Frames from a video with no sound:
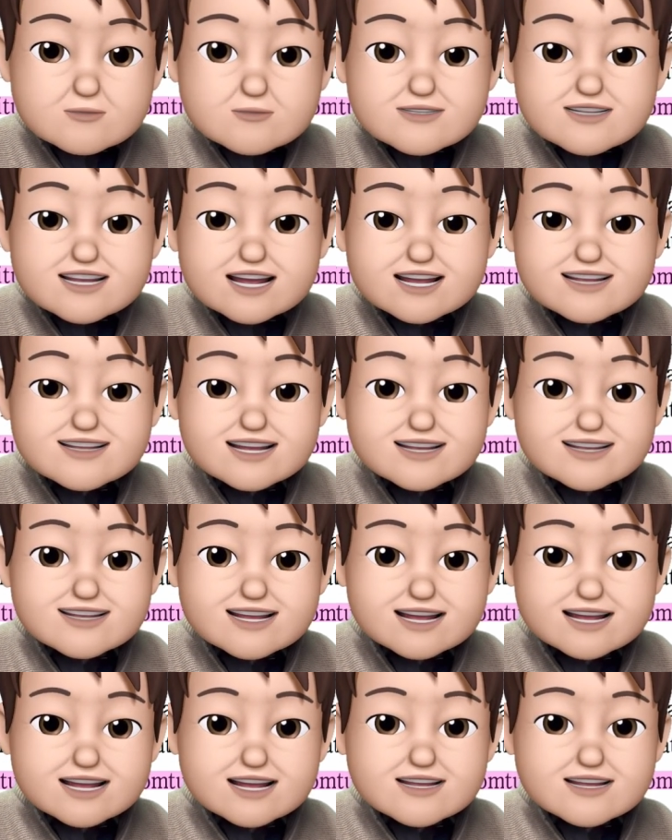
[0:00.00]
행동은
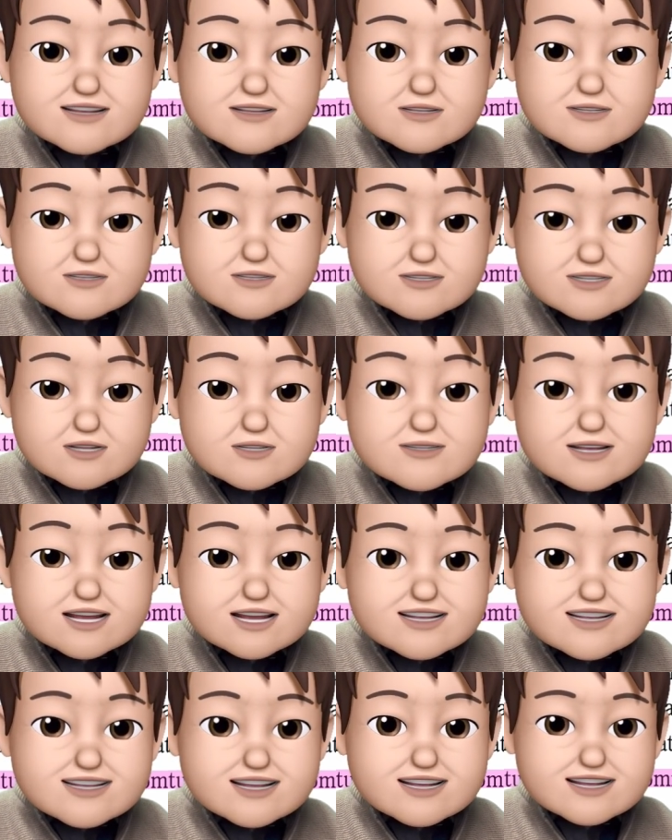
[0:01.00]
제약된다 어떤
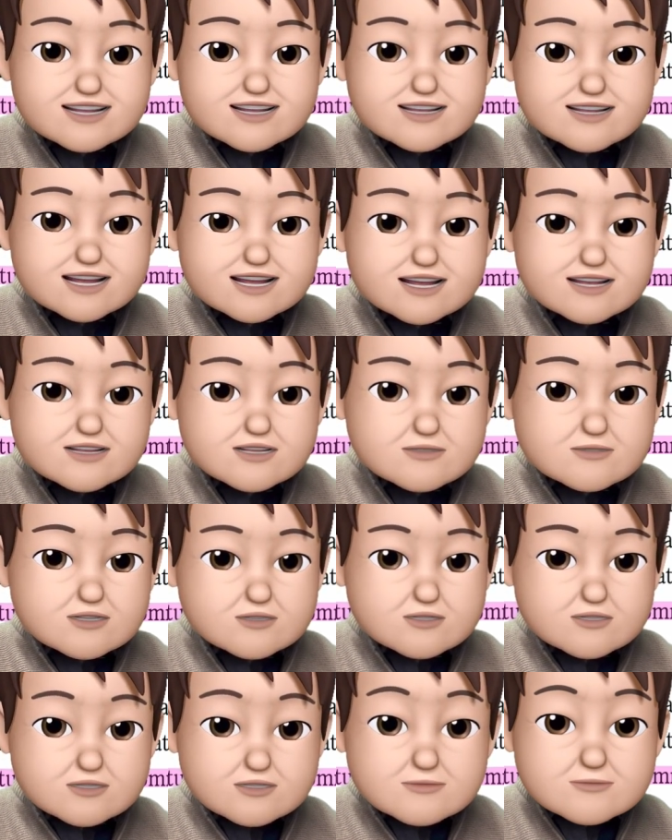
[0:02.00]
역할
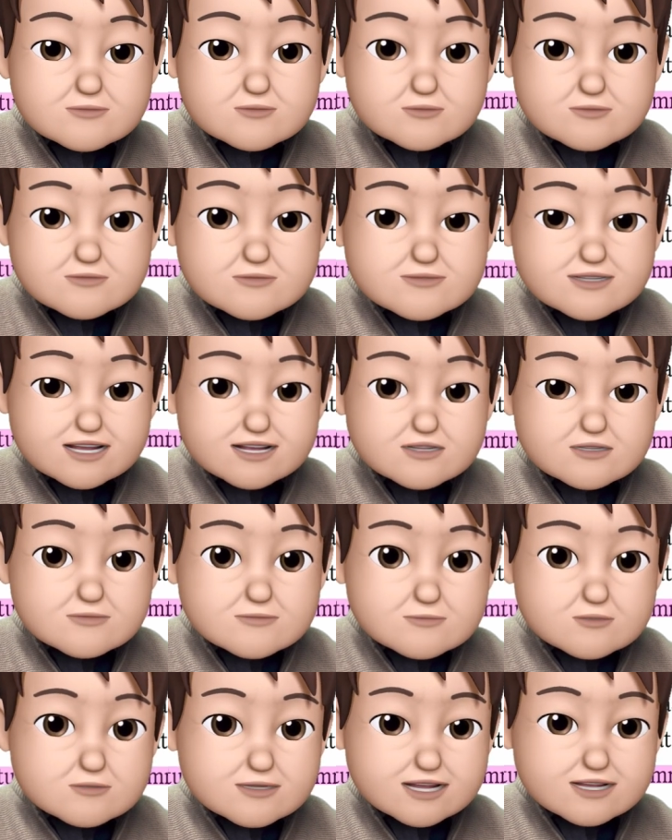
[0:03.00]
책임과 어떤 의무
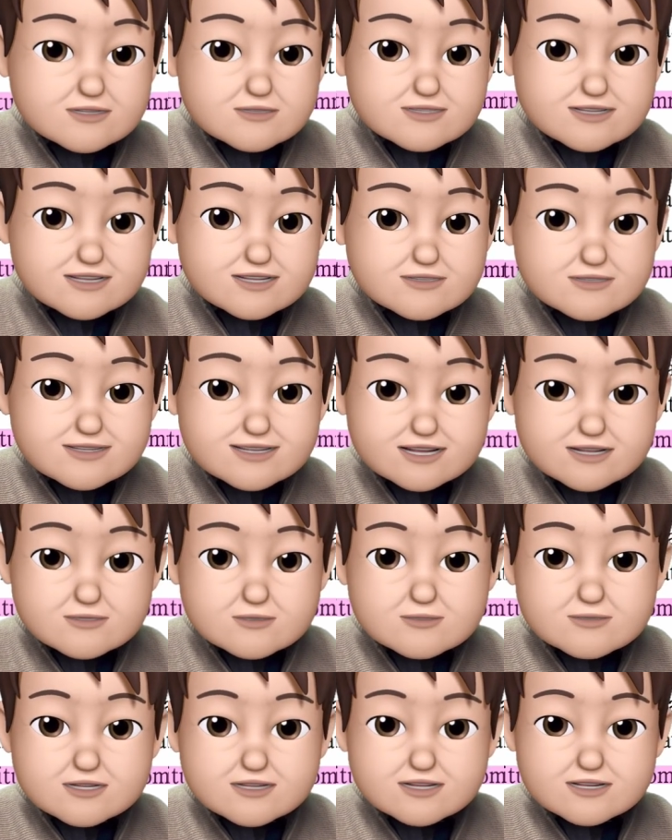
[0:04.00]
근데 이거는 뭐와 연관되어
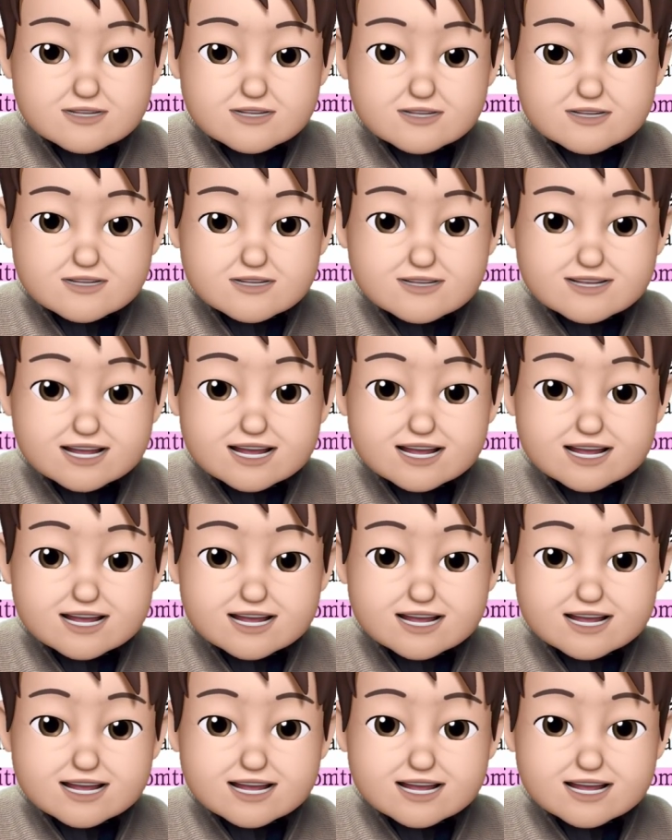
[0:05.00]
있다고